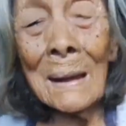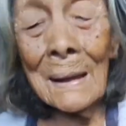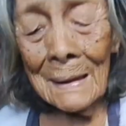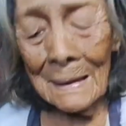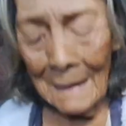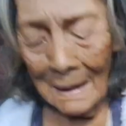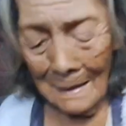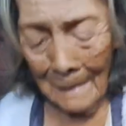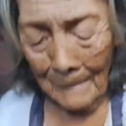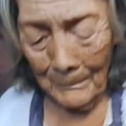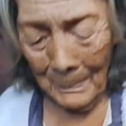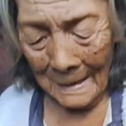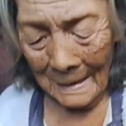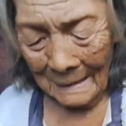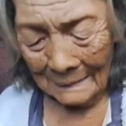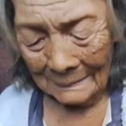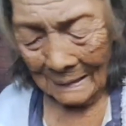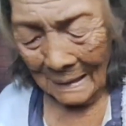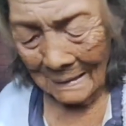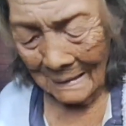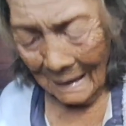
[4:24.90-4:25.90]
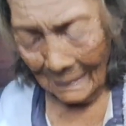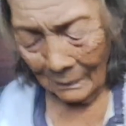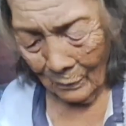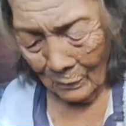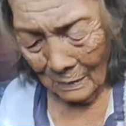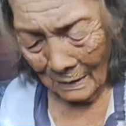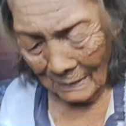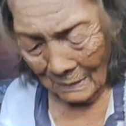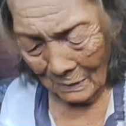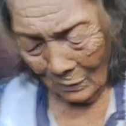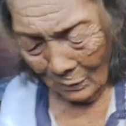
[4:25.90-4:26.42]
nilalagpitan Tapos, ako
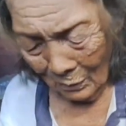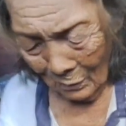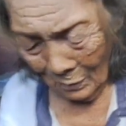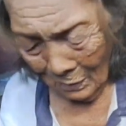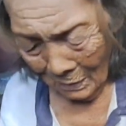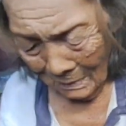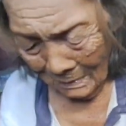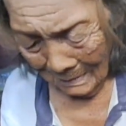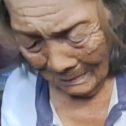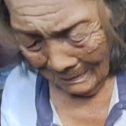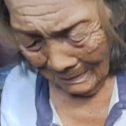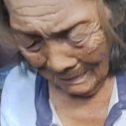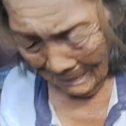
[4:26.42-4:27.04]
niyo. Oh. Ito